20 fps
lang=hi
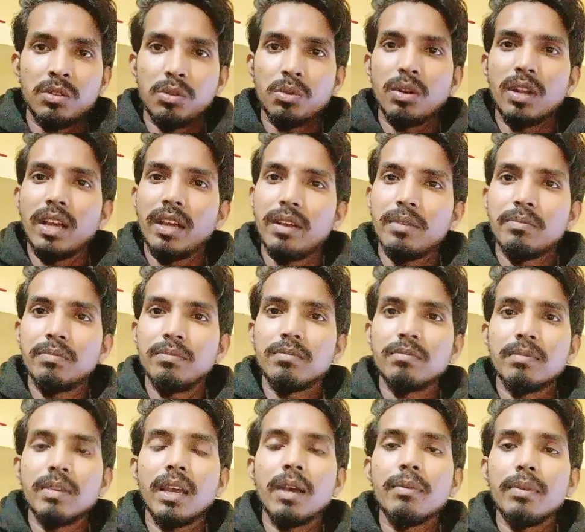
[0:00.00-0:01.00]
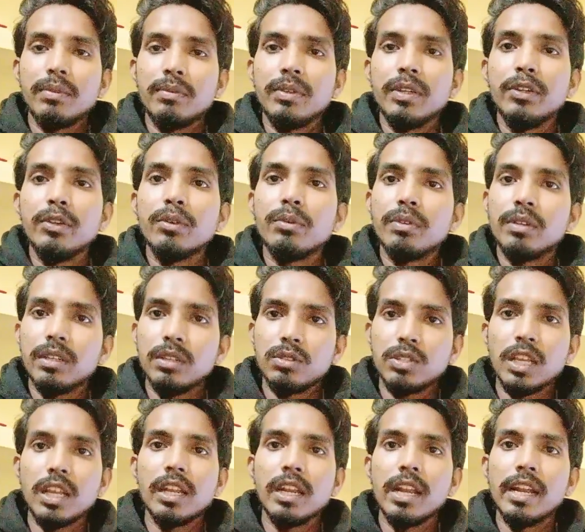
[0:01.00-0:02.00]
थोड़ा मैं अभी वीडियो
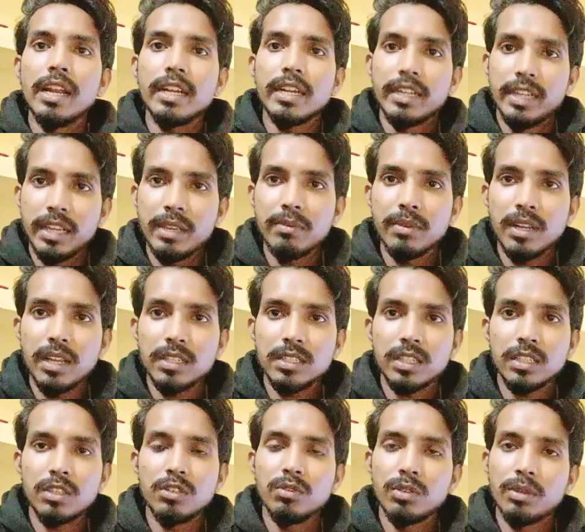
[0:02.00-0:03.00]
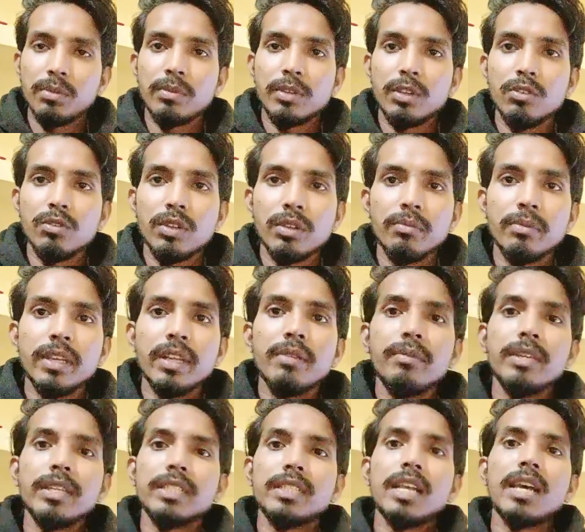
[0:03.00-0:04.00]
से रिलेटेड नहीं बना सकता हूँ क्योंकि मेरे
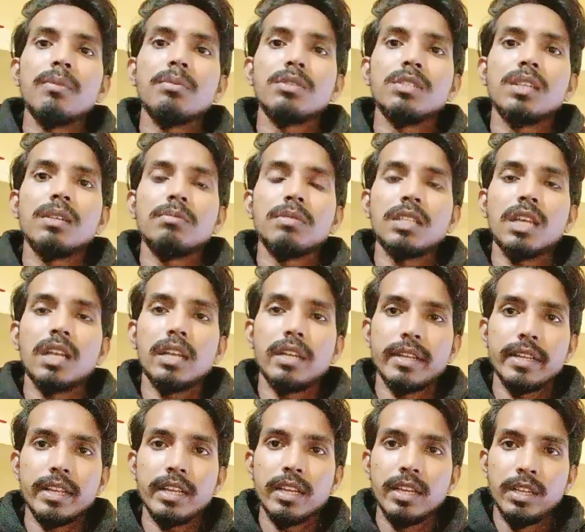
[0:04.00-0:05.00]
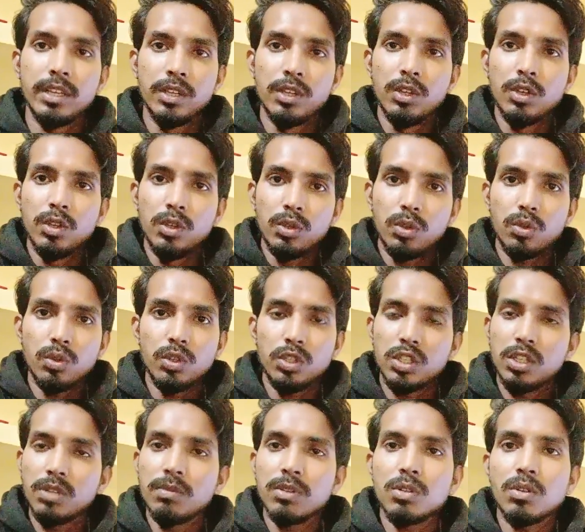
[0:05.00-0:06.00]
भी एग्ज़ाम एग्ज़ाम चल रहे हैं तो
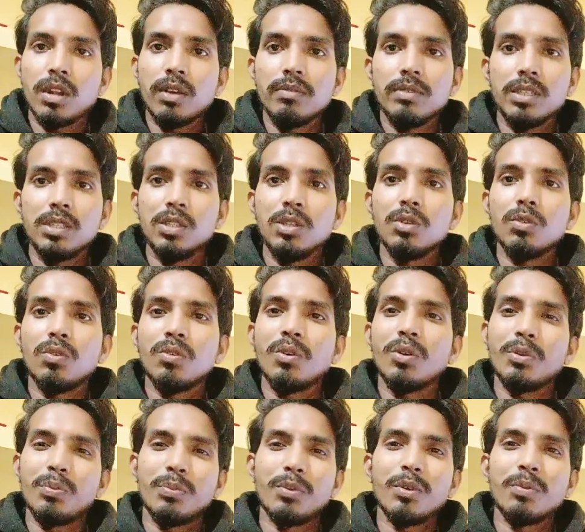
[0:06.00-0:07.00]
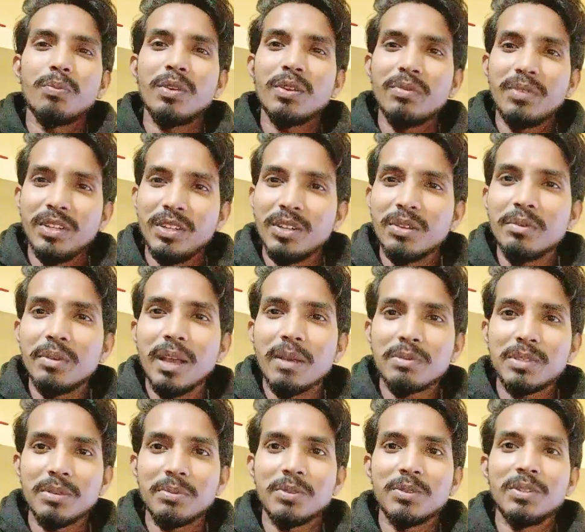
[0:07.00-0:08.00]
इसी में थोड़ा बिजी हूँ और प्रॉपर वीडियो भी आप
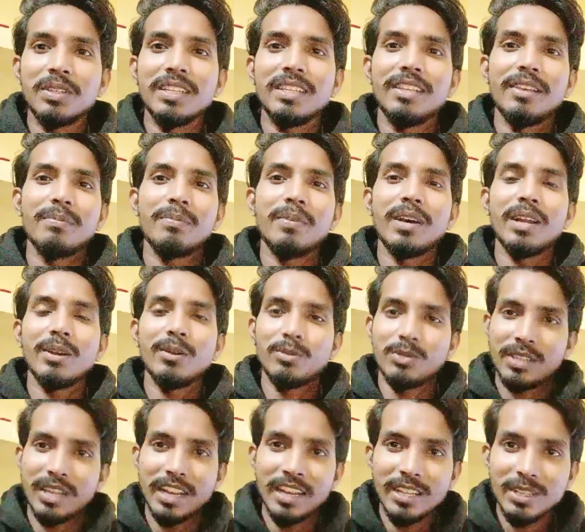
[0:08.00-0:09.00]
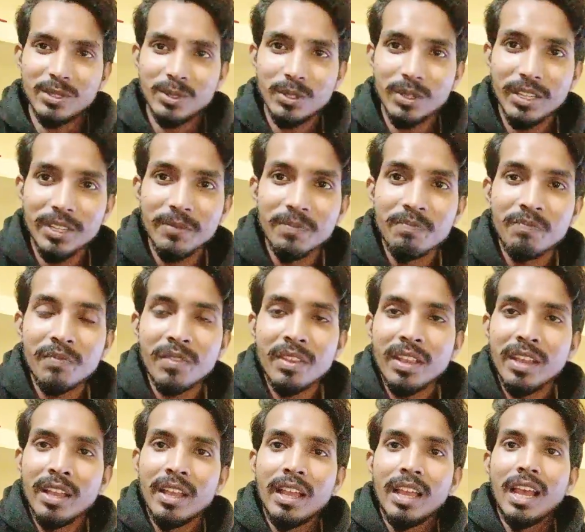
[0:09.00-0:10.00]
सबको नहीं दे पा रहा हूँ उसके लिए सॉरी
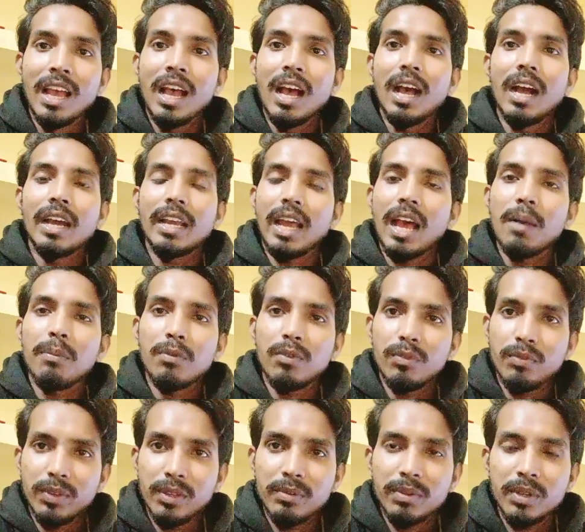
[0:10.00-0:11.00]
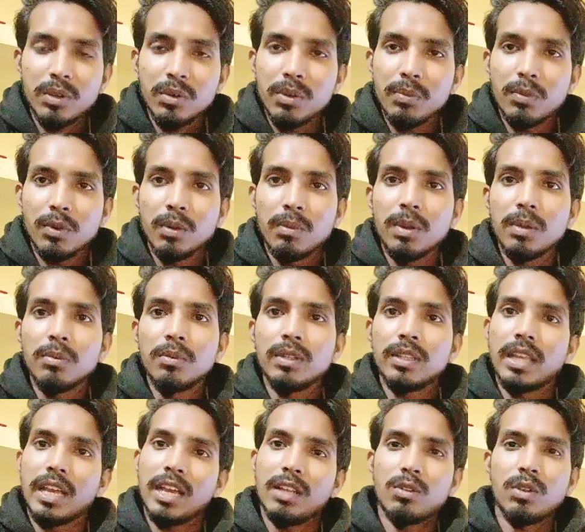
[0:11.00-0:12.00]
अगर आपको फिर भी कोई प्रॉब्लम
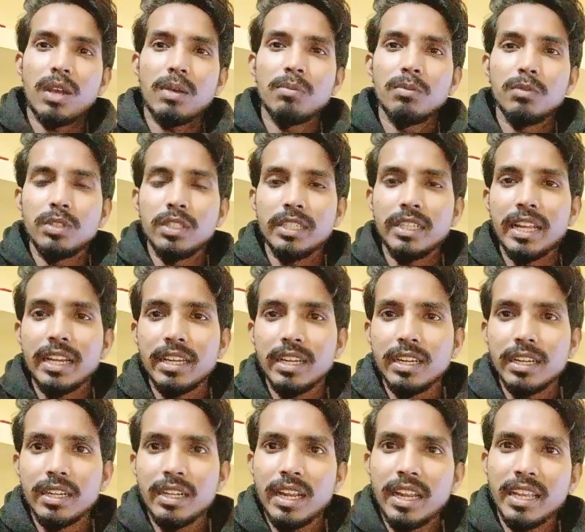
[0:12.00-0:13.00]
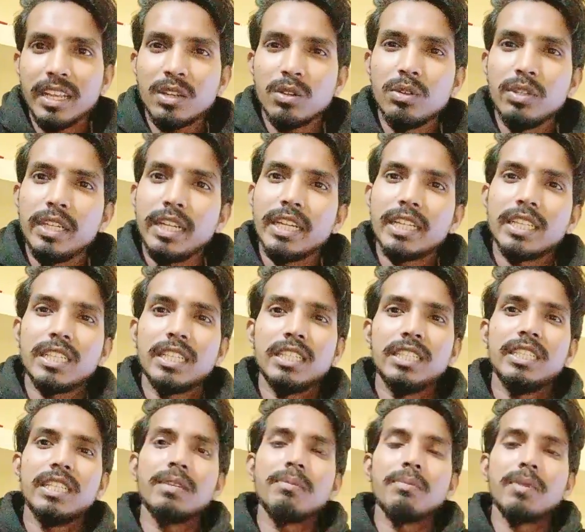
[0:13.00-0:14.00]
होता है तो आप मुझे डायरेक्ट कॉन्टैक्ट
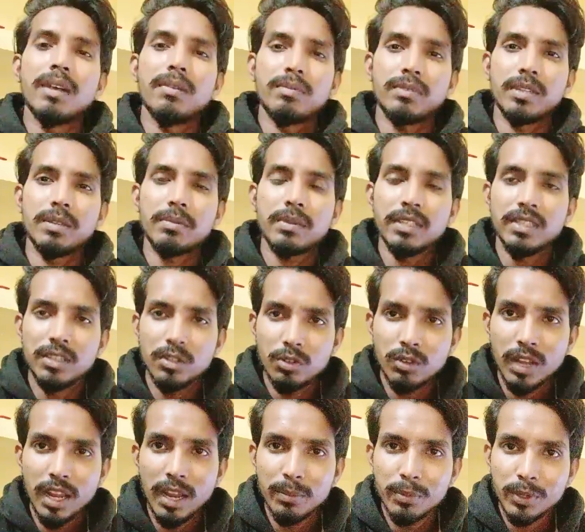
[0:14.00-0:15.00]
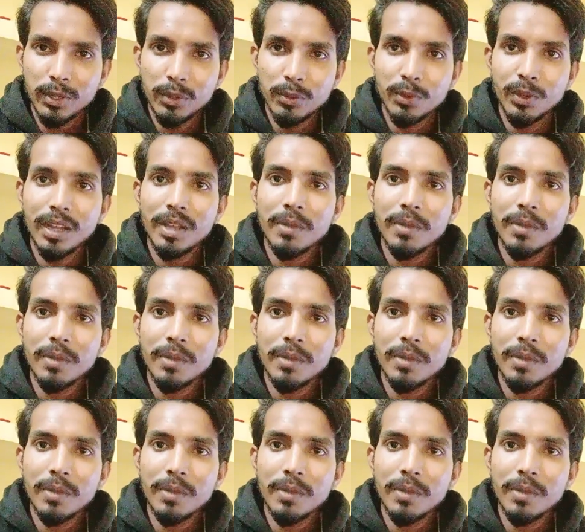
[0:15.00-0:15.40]
कीजिए मैं आप सबकी ज़रूर हेल्प करूँगा